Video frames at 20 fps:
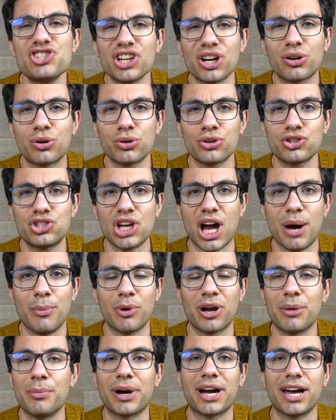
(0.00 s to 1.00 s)
ci
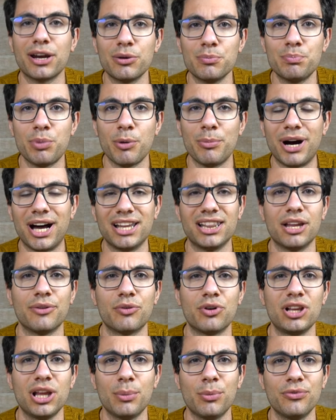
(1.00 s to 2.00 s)
accorgiamo che magari un po' balla
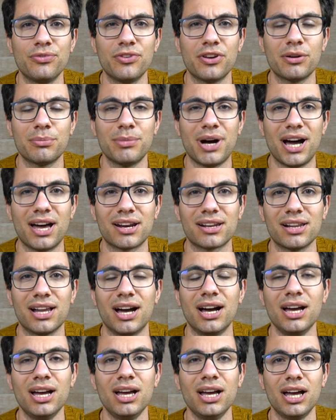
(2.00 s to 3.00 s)
vogliamo
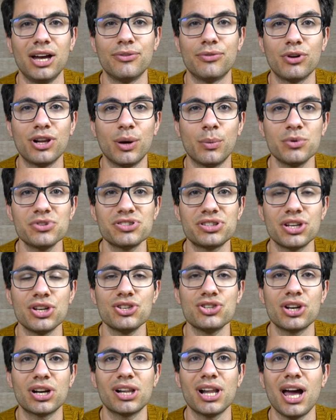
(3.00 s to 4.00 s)
fermarla e vogliamo
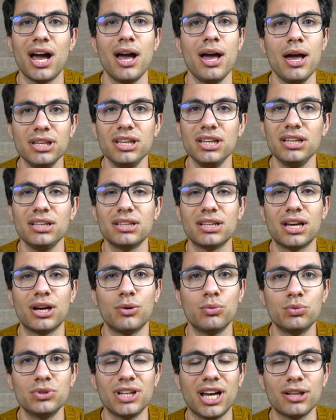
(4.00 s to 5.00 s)
stringerla in
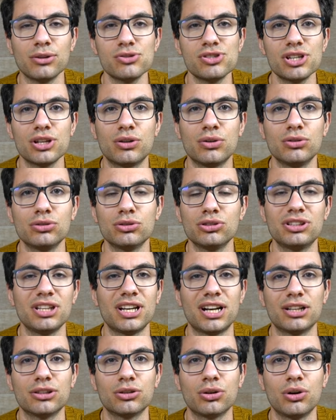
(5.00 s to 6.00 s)
un nanosecondo
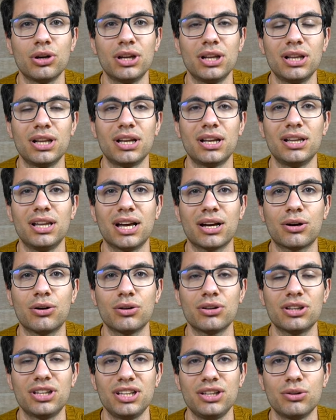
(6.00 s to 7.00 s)
tirando
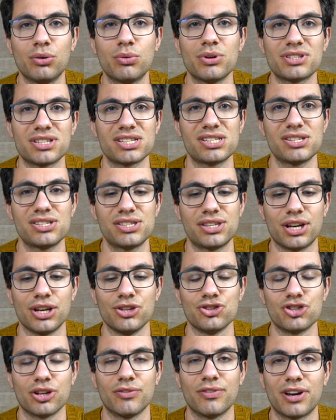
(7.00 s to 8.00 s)
l'accordino questa si
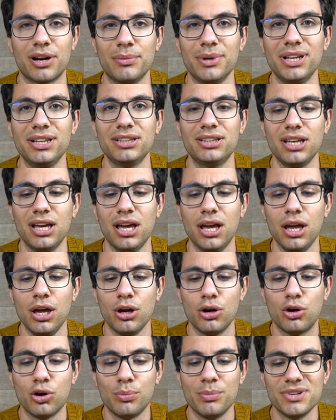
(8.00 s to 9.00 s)
stringe veramente
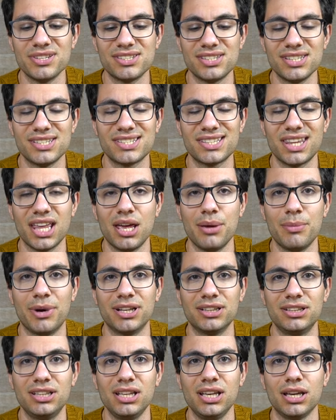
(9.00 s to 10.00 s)
come
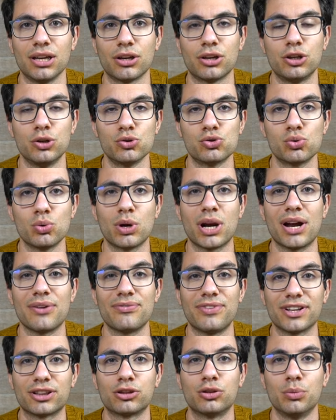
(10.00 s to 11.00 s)
sistema di chiusura
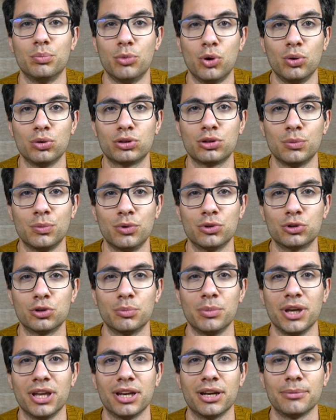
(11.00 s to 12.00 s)
fatto molto molto
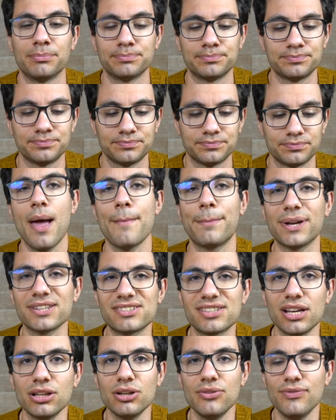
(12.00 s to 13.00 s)
bene
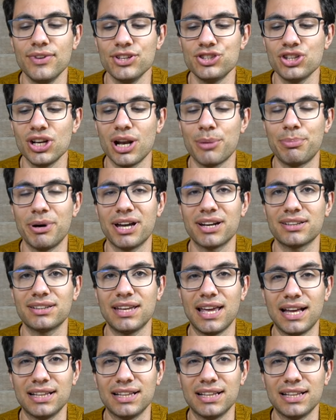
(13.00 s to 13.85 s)
Passando invece alla parte